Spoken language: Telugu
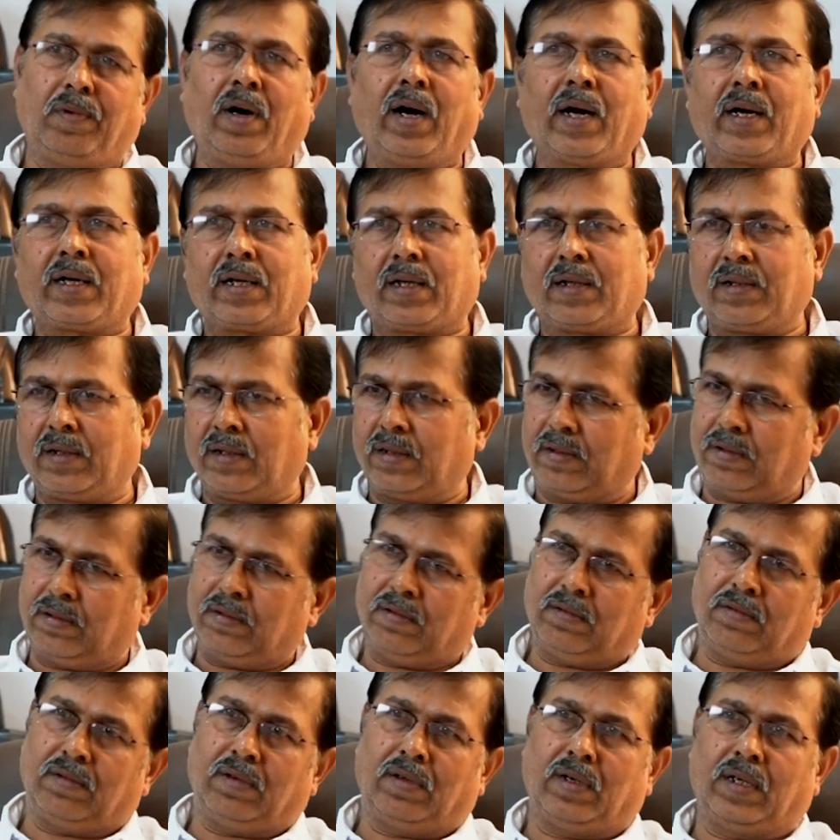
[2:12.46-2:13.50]
అక్కడ
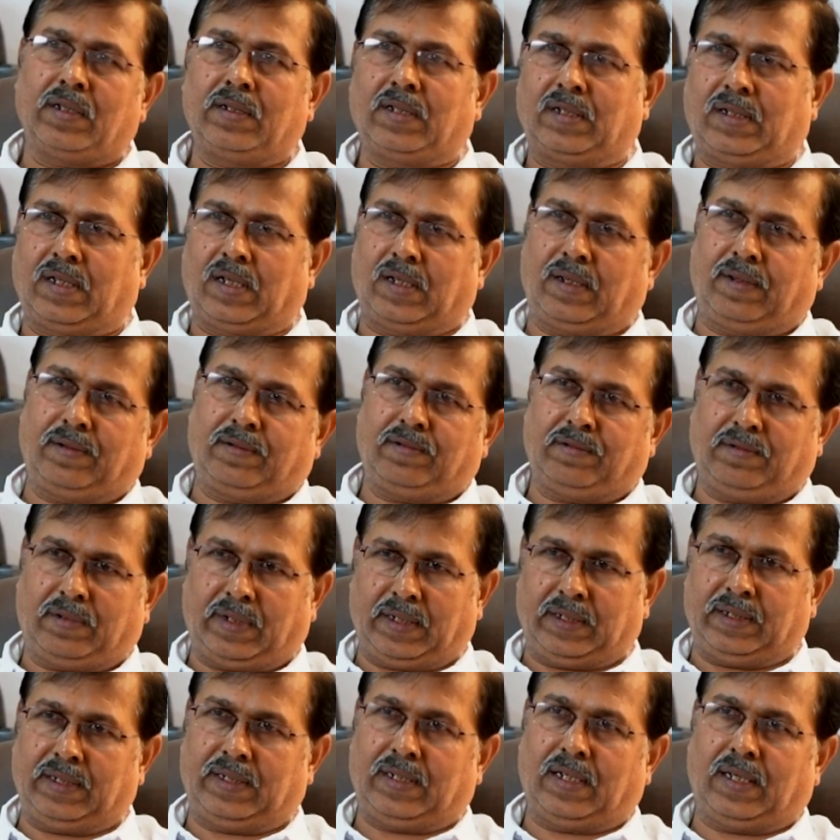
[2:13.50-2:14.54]
అధికారులకు
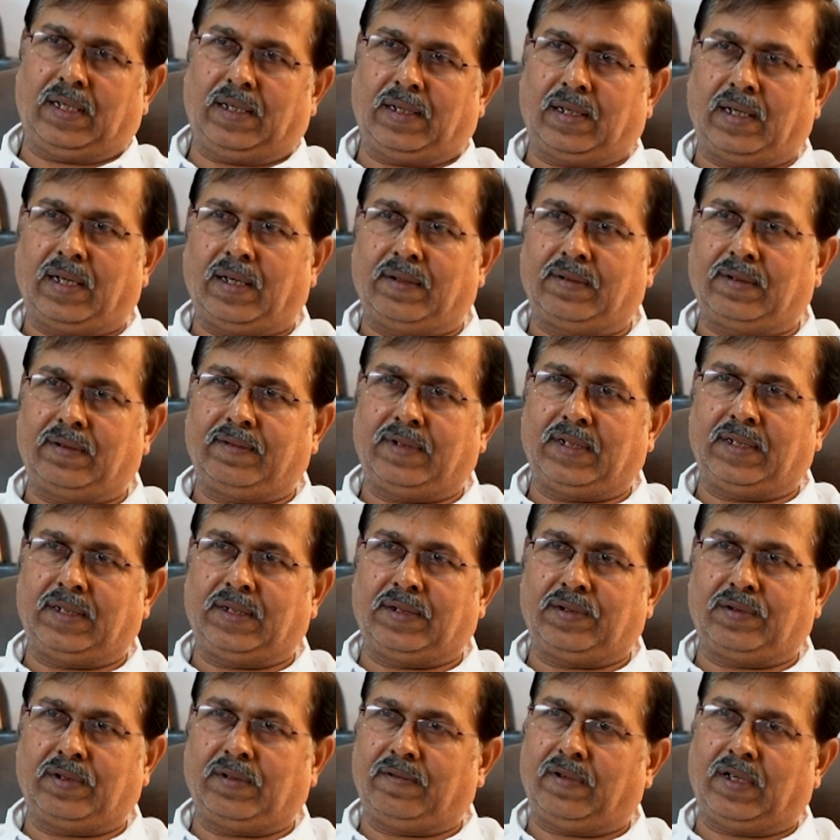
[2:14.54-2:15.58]
అధికారులకు రావడం అనేది
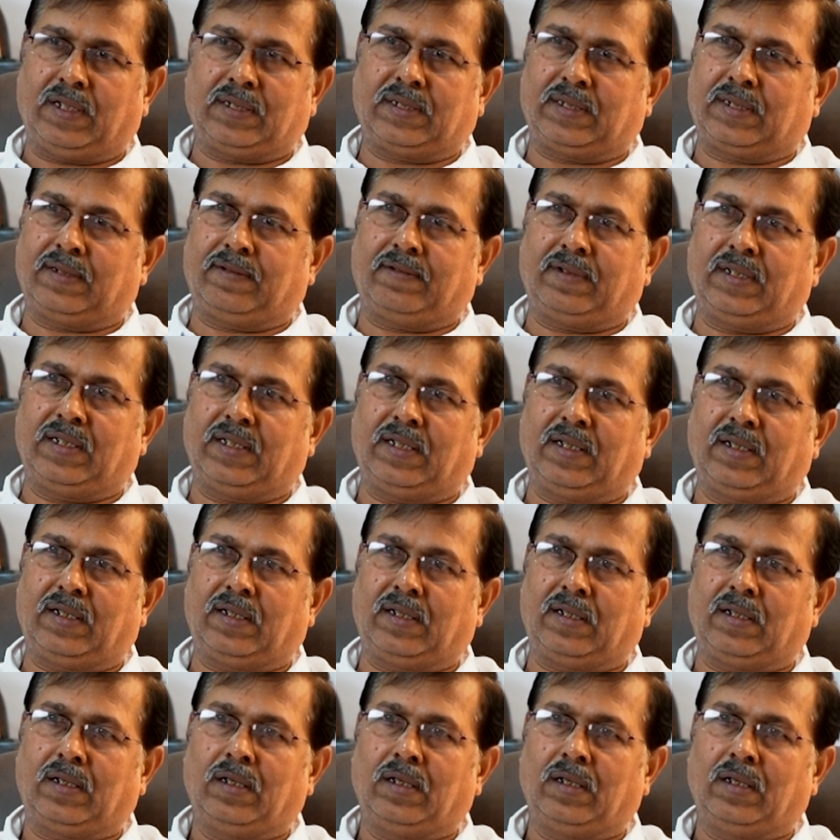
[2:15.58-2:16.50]
కూడా వాస్తవంగా